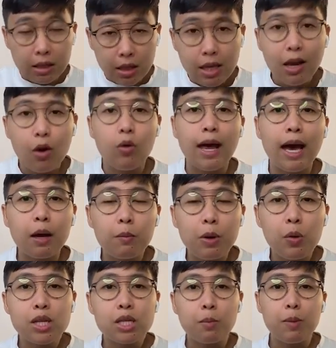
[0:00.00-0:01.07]
สิ่งที่เรารัก
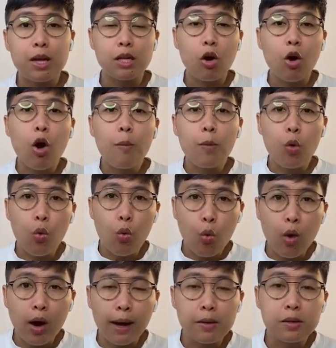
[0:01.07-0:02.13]
ไม่ว่าจะเป็นครอบค
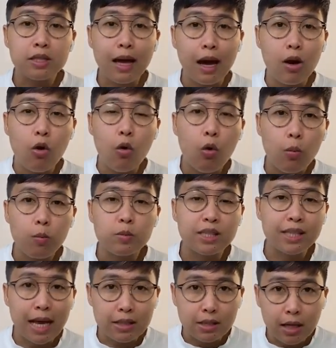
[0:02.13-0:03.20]
รัว สังคม
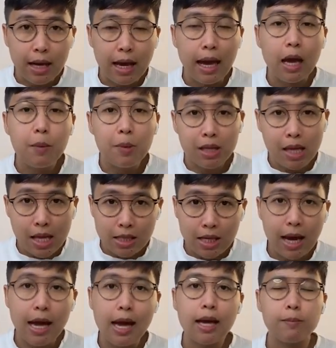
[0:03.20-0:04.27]
ศาสนา ประเทศ
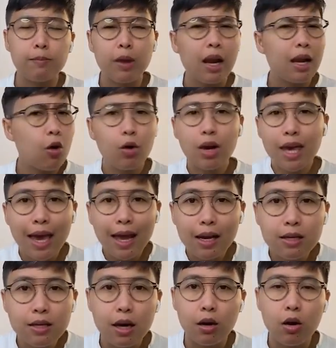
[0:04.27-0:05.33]
ชาติ เราก็แค่
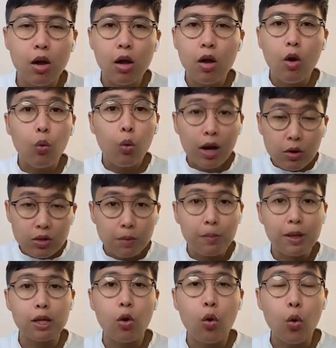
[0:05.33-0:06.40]
เลือกว่าเรา
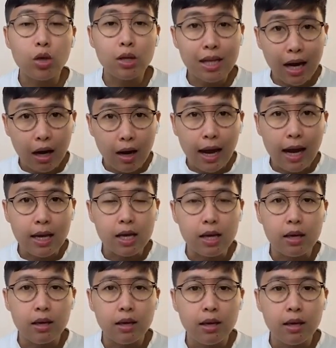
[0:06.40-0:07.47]
จะเป็นคนอย่างไร
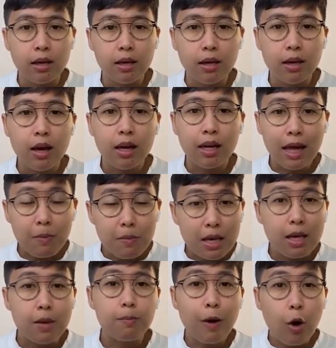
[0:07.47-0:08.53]
และ
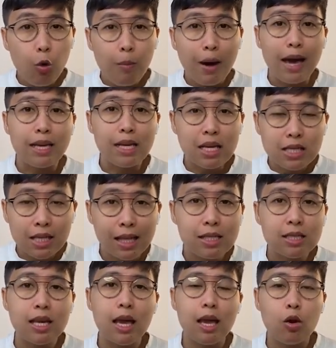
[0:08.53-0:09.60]
มีเป้าหมายที่
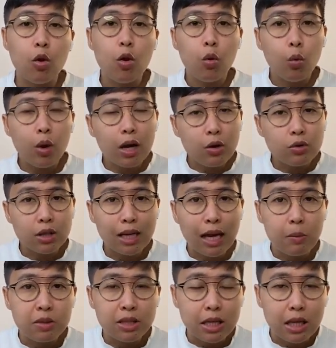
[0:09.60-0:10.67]
ชัดเจน ว่าเราจะ
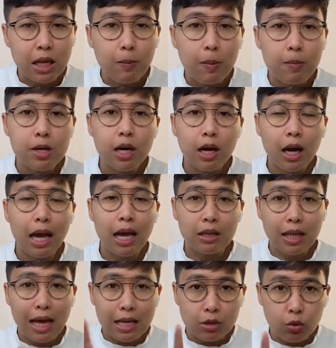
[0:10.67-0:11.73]
ทำสิ่งนี้ไปเพื่อใคร
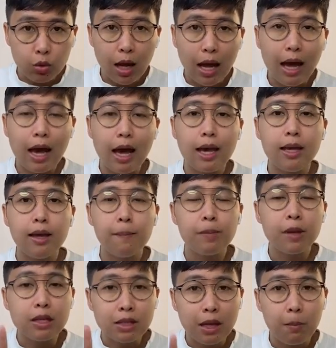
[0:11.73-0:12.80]
แต่สุดท้าย
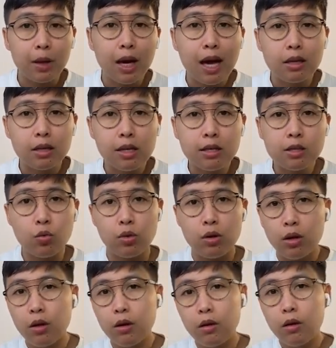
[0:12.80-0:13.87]
สำคัญที่สุ
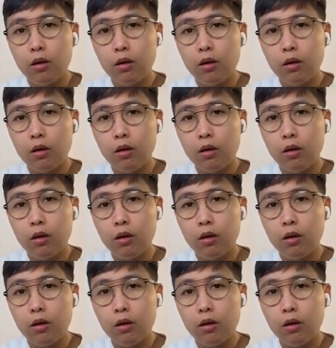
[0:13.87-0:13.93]
ด